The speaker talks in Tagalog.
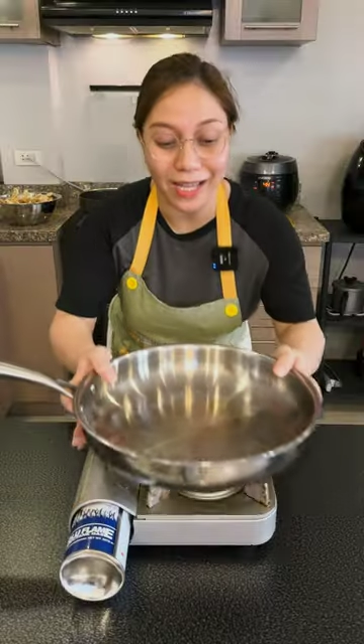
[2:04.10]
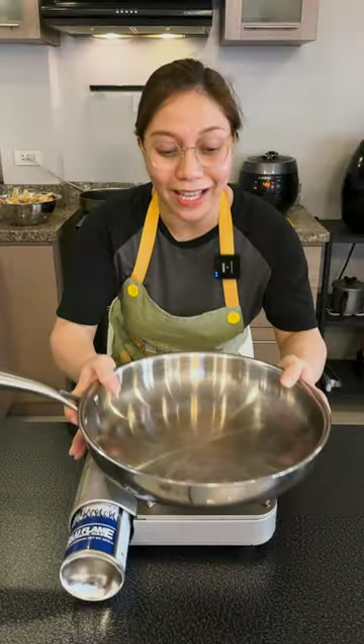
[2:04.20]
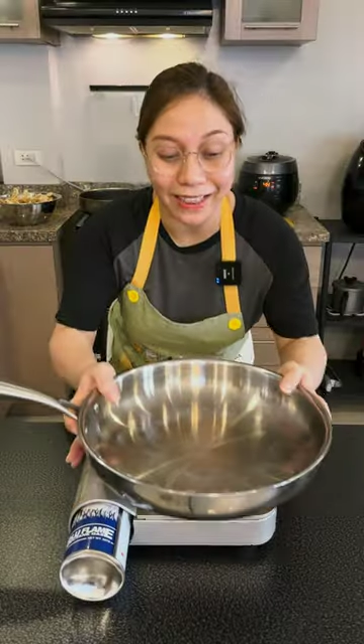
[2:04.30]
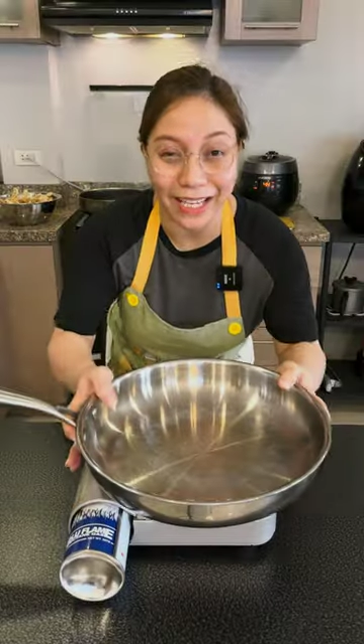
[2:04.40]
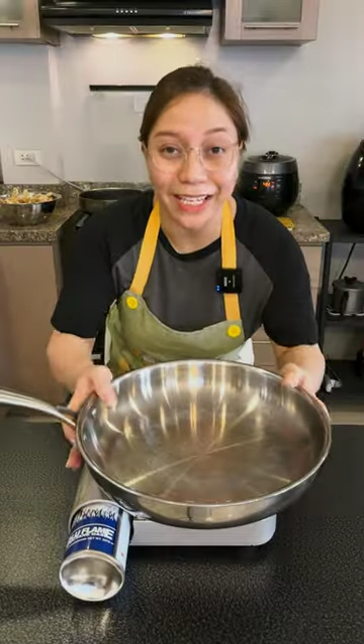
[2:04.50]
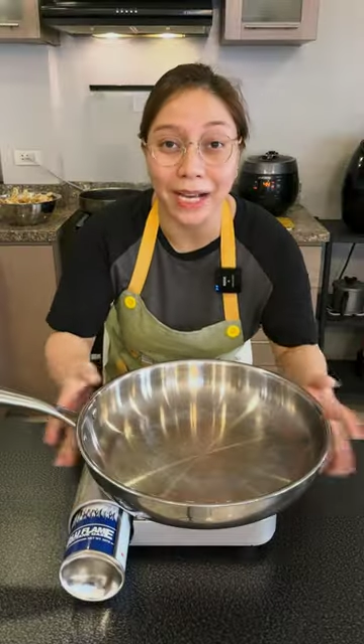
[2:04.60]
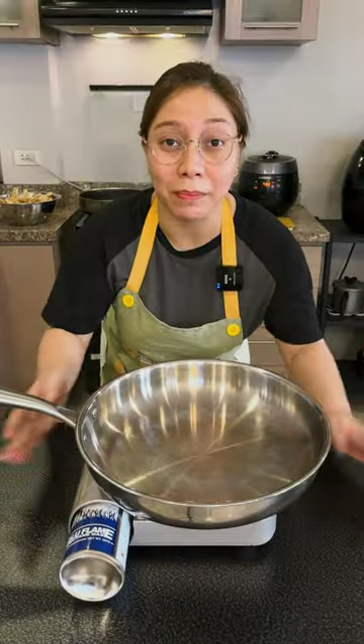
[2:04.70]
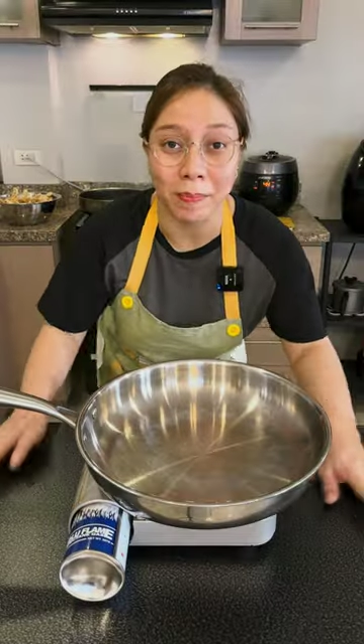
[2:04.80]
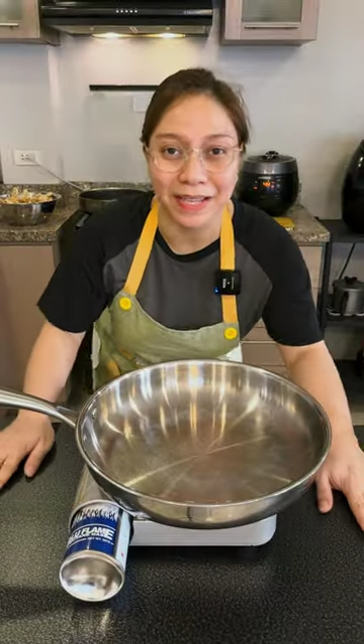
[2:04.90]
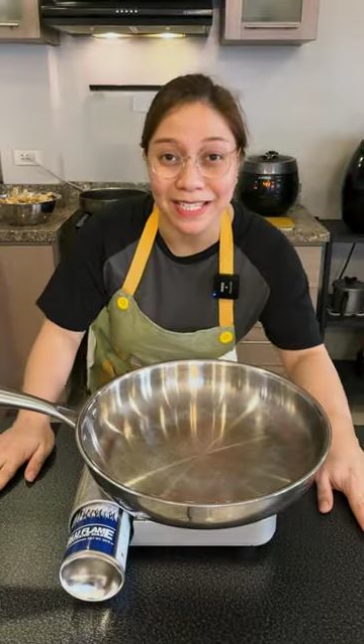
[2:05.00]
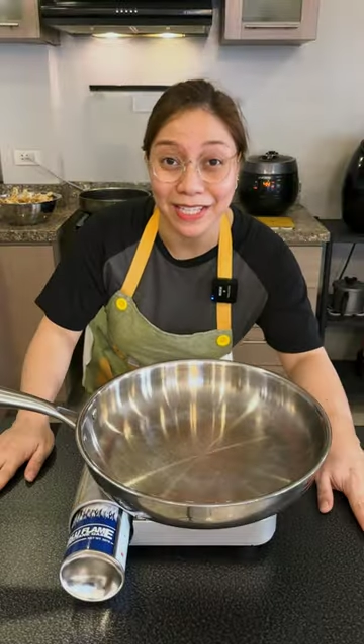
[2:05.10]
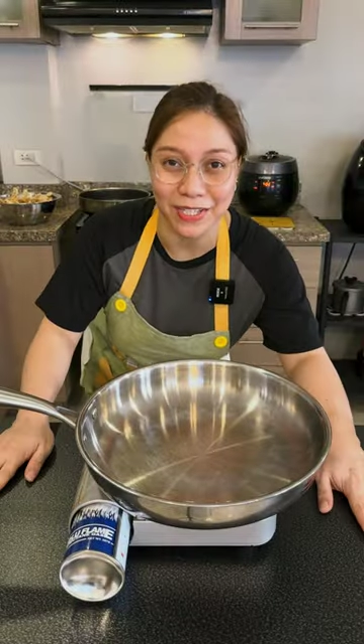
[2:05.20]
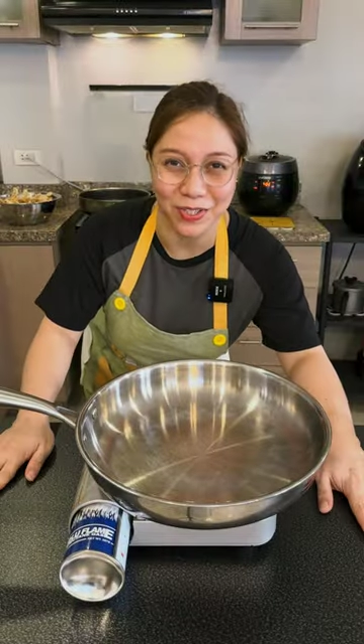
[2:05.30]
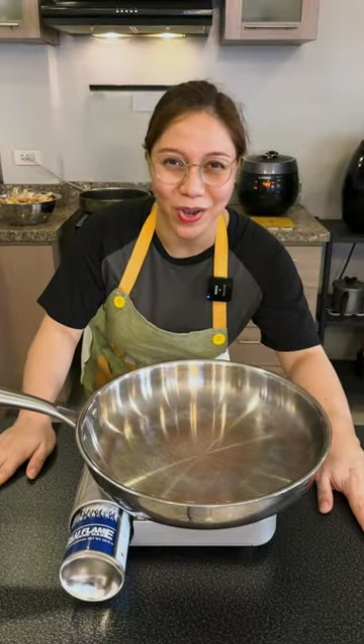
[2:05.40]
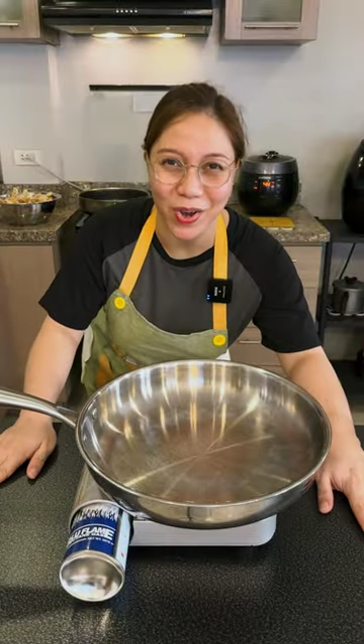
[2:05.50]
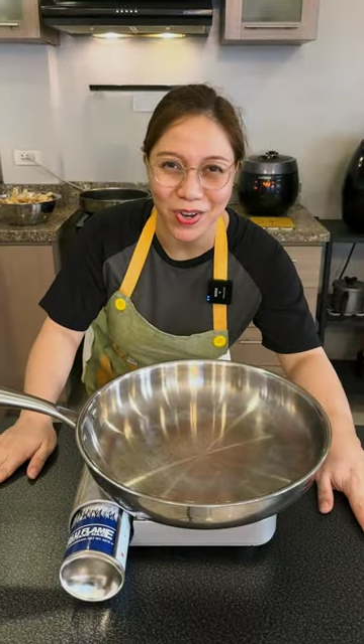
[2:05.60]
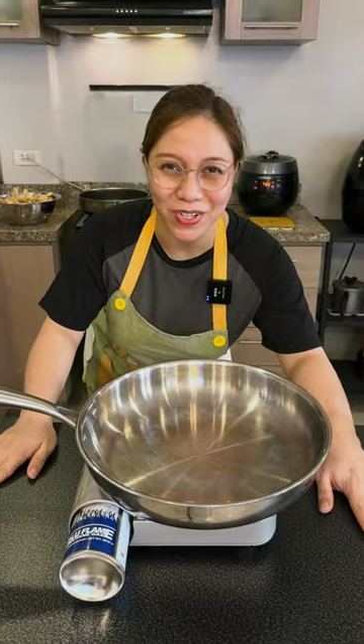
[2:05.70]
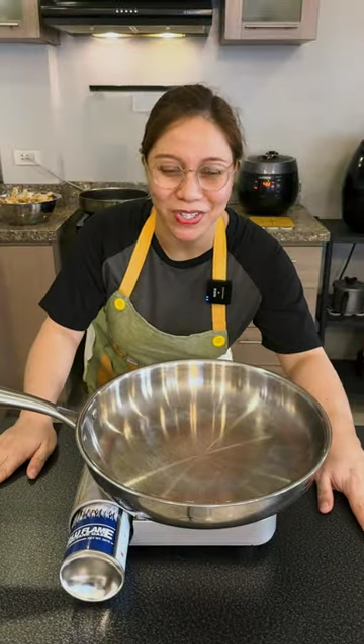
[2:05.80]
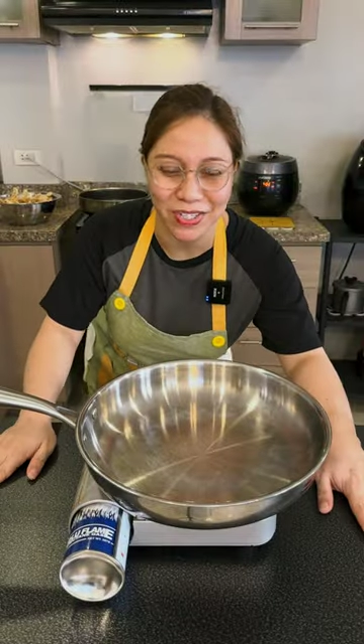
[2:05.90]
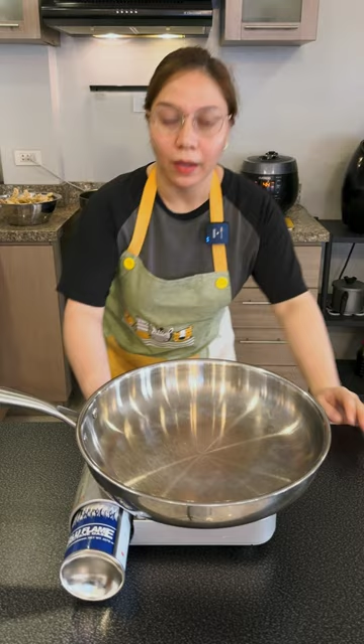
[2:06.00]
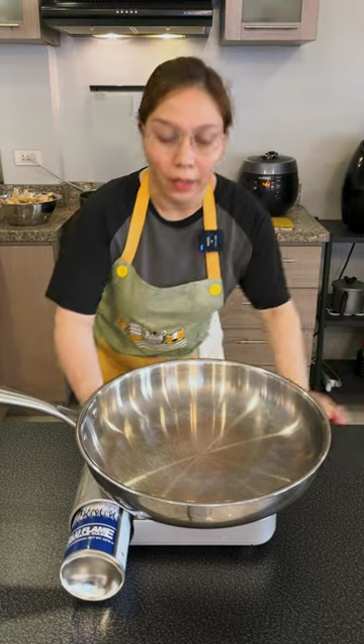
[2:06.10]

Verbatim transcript: na natin ang mabilis na sauce.